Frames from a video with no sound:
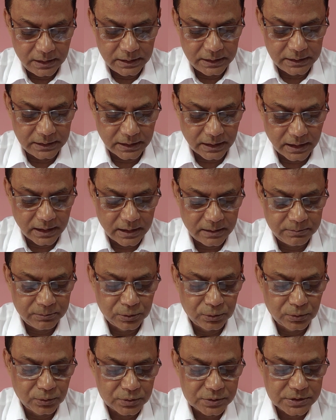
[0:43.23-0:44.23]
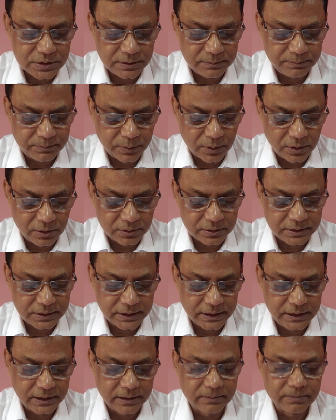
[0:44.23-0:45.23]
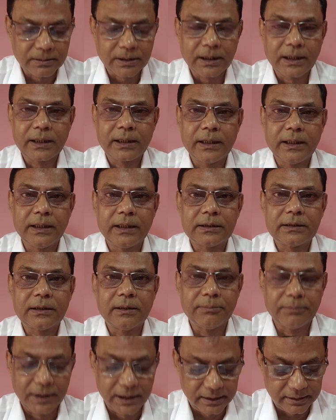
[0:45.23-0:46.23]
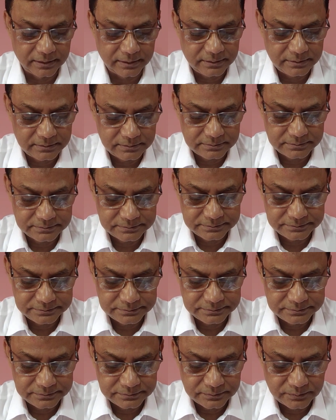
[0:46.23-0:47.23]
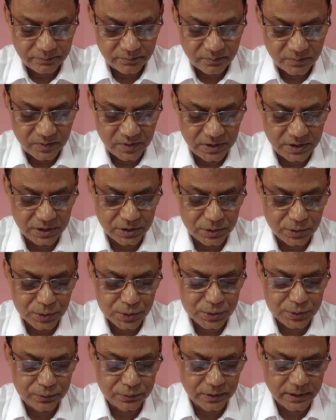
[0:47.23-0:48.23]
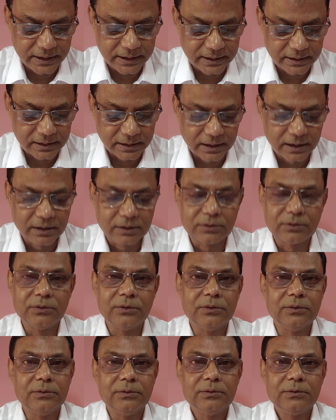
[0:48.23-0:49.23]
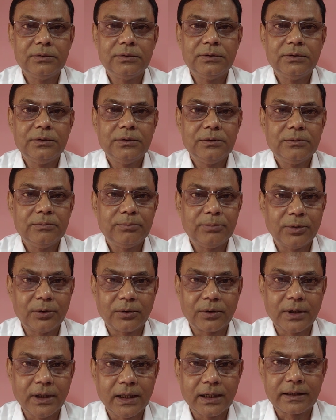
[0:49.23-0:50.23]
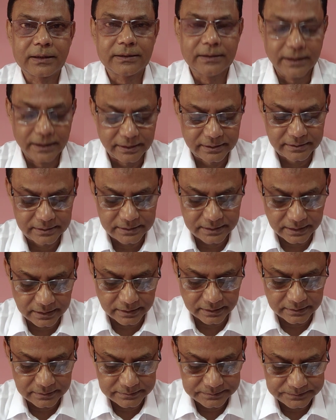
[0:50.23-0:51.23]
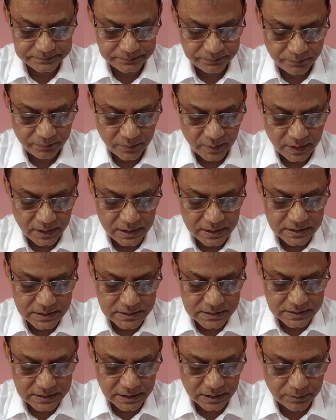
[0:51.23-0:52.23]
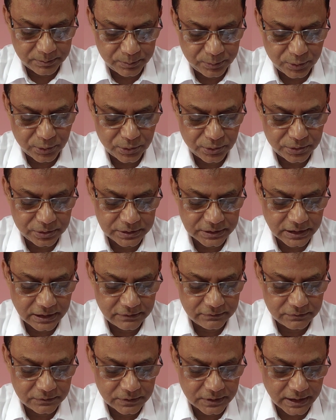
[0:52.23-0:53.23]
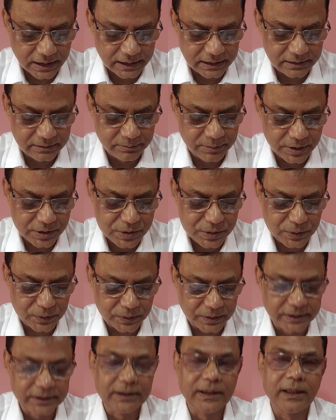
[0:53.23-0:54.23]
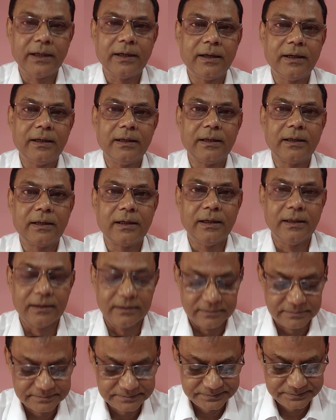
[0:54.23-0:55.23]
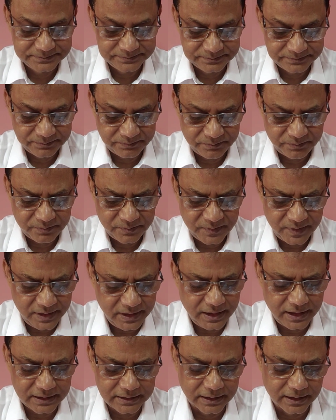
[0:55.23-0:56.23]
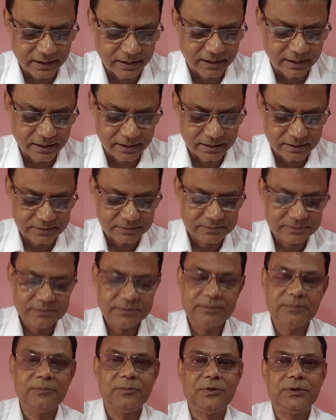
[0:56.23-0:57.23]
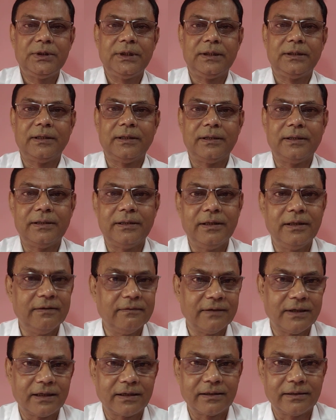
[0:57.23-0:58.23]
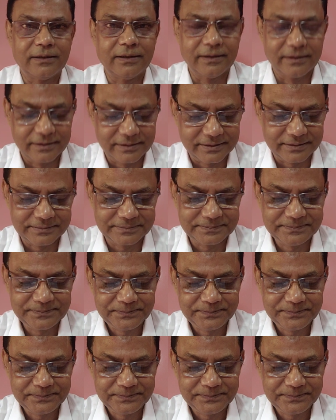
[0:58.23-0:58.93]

इन आबलों से पाँव के घबरा गया था मैं ये खुश हुआ है राह को पुरखार देख कर सर ना वो गालिब शोरीदा हाल का याद आ गया मुझे तेरी दीवार देख कर